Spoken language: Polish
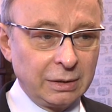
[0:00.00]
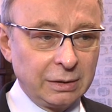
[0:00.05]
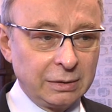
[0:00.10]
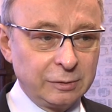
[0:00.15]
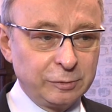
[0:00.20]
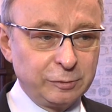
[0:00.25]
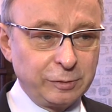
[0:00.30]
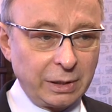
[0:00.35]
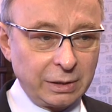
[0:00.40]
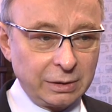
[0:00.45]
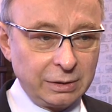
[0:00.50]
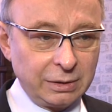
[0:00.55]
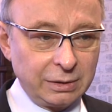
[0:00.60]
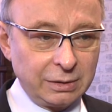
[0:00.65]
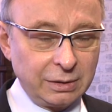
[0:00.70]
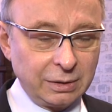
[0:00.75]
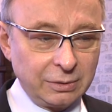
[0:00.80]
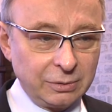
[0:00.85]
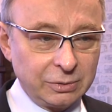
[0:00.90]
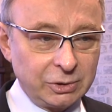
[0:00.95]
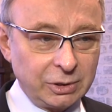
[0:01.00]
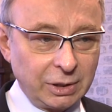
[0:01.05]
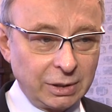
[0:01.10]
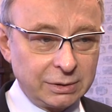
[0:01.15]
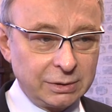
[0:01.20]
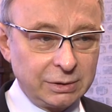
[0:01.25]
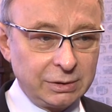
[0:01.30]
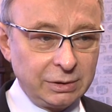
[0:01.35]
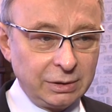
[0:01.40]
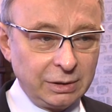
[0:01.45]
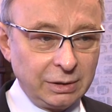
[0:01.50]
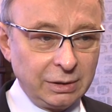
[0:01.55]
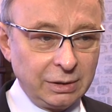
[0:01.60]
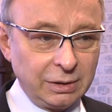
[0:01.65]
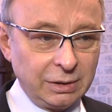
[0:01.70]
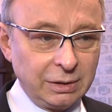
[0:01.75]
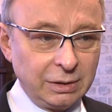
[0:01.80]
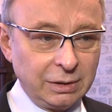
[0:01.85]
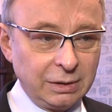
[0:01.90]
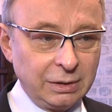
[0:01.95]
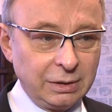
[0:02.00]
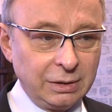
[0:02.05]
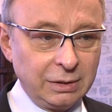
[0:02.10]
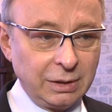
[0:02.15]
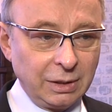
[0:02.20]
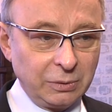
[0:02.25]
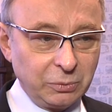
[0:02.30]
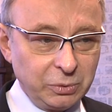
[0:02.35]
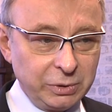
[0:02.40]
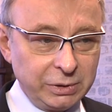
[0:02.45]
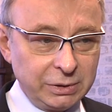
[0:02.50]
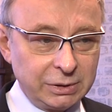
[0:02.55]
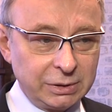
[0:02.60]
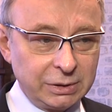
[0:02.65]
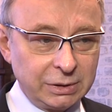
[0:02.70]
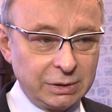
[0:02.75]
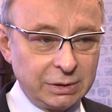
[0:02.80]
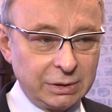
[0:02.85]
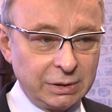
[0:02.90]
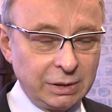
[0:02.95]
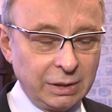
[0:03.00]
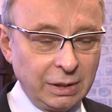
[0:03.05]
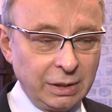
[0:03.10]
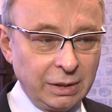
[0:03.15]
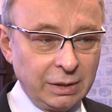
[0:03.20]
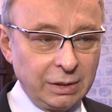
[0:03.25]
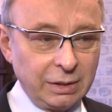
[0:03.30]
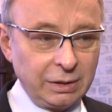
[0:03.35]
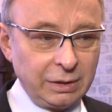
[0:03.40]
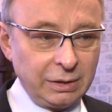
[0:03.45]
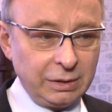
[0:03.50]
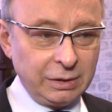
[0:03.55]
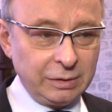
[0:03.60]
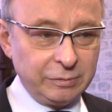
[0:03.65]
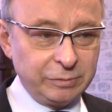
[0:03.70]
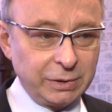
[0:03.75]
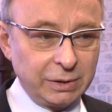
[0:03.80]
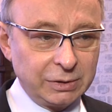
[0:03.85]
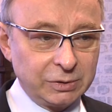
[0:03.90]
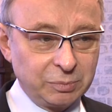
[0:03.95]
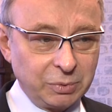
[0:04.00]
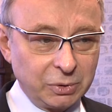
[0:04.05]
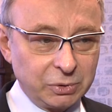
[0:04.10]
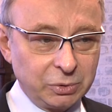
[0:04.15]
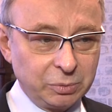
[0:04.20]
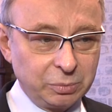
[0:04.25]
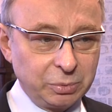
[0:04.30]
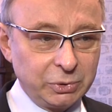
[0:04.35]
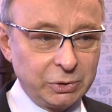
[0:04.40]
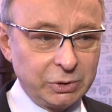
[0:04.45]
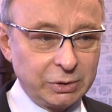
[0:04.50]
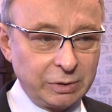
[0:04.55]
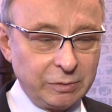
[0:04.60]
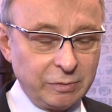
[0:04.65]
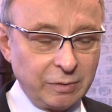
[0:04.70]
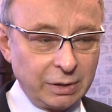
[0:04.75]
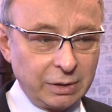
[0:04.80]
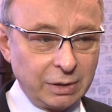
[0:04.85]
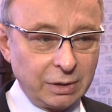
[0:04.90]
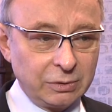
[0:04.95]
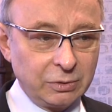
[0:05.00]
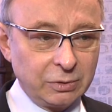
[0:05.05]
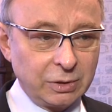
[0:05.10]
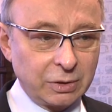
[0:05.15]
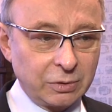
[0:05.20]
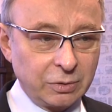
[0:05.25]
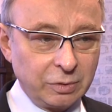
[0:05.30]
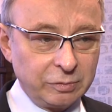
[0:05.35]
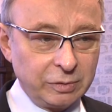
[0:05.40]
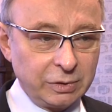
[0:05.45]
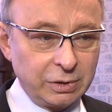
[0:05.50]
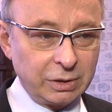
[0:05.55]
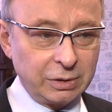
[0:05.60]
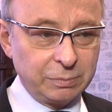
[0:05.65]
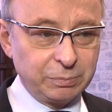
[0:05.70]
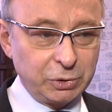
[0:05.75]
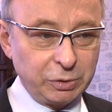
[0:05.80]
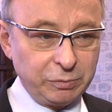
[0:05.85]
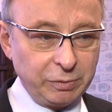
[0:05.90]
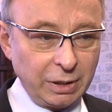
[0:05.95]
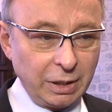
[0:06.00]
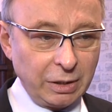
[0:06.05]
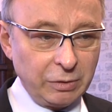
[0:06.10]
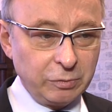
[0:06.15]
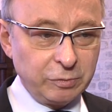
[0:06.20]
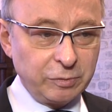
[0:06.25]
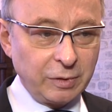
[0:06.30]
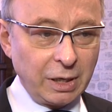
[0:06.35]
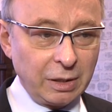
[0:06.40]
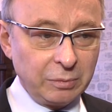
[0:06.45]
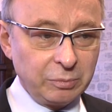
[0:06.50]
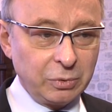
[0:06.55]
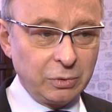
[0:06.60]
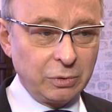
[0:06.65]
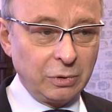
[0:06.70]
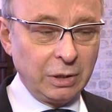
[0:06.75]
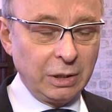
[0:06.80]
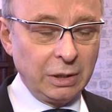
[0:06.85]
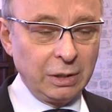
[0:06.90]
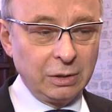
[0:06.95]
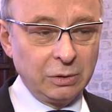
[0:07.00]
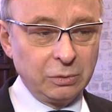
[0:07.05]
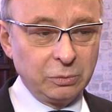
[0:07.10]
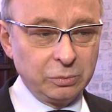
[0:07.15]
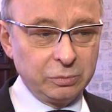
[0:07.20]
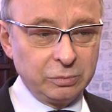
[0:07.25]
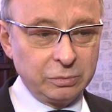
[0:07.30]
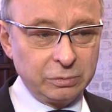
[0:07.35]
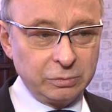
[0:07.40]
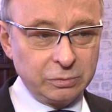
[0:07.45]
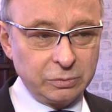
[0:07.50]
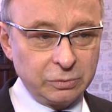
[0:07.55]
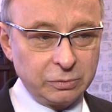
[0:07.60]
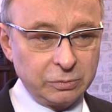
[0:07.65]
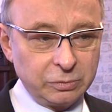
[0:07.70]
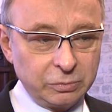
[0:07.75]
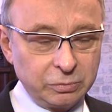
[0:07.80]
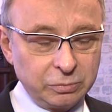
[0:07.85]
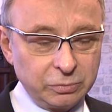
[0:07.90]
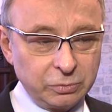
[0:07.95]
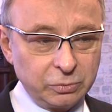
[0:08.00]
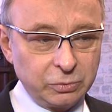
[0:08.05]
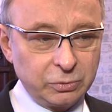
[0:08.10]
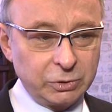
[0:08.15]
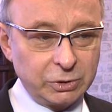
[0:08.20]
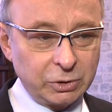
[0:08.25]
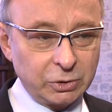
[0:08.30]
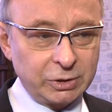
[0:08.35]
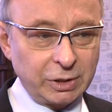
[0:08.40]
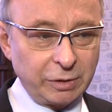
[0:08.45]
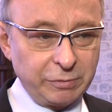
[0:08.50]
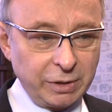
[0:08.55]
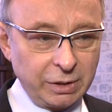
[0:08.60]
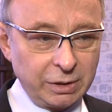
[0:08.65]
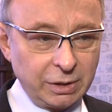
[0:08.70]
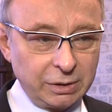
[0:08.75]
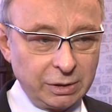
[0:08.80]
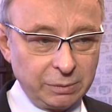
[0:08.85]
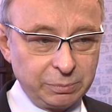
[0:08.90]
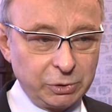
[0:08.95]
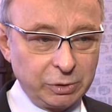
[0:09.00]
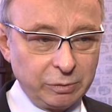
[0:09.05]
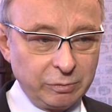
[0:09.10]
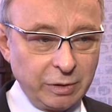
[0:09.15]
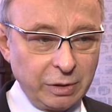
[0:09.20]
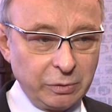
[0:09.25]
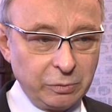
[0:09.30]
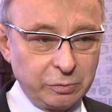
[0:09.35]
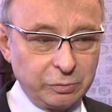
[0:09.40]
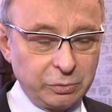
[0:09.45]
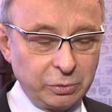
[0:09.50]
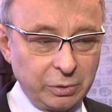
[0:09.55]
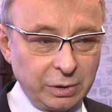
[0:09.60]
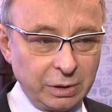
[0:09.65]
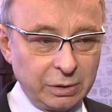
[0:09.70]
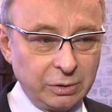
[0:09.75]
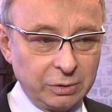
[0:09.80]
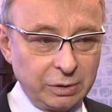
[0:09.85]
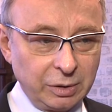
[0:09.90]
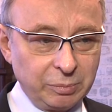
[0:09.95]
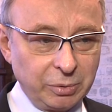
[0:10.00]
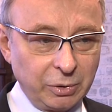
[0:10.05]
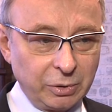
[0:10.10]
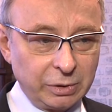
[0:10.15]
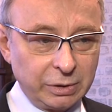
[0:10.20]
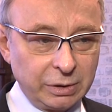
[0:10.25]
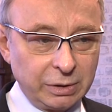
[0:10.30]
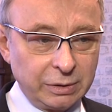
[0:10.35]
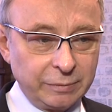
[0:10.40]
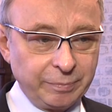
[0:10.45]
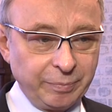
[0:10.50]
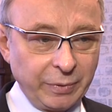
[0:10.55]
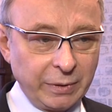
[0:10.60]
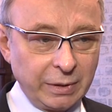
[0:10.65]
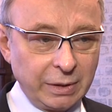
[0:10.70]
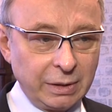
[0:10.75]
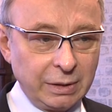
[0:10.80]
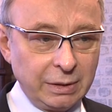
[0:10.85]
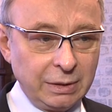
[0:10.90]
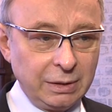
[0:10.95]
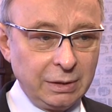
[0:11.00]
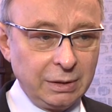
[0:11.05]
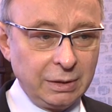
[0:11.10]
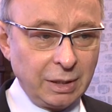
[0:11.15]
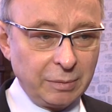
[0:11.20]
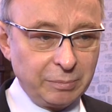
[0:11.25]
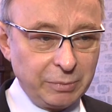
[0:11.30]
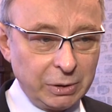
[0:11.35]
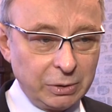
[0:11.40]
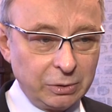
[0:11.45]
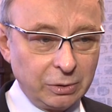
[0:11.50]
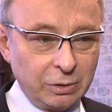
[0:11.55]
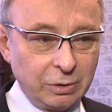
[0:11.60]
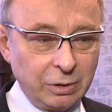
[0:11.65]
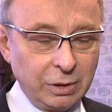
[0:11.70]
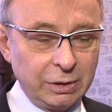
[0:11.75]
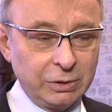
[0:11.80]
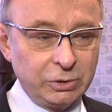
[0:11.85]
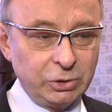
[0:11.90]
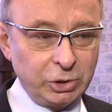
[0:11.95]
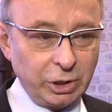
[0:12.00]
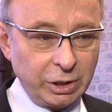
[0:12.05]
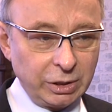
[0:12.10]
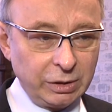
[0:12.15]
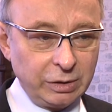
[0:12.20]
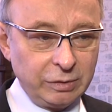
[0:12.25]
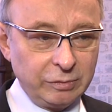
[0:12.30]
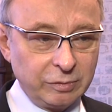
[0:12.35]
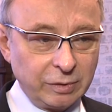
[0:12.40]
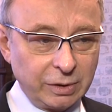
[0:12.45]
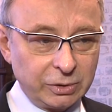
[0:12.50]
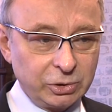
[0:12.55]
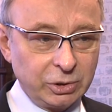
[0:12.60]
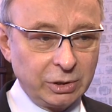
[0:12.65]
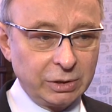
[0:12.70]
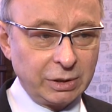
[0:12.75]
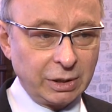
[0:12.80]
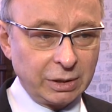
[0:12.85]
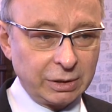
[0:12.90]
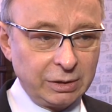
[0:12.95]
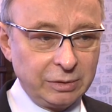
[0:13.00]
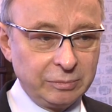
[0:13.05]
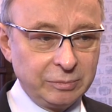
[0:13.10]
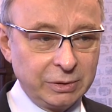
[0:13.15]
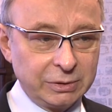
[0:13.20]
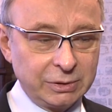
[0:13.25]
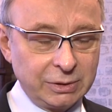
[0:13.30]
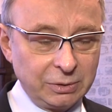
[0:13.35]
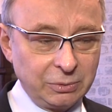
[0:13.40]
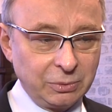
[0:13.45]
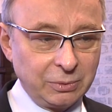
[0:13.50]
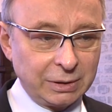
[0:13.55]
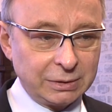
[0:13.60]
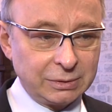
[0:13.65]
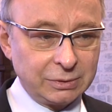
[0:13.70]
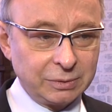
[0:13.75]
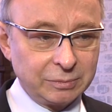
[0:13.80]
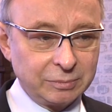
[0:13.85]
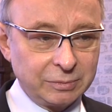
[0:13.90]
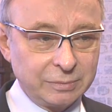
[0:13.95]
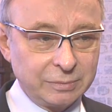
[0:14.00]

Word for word: twardych negocjacji na ulicy i w ten sposób uzyskiwania dodatkowych przywilejów albo zostawiania tych przywilejów, które do tej pory mm, nabyto dzięki właśnie takim sytuacjom.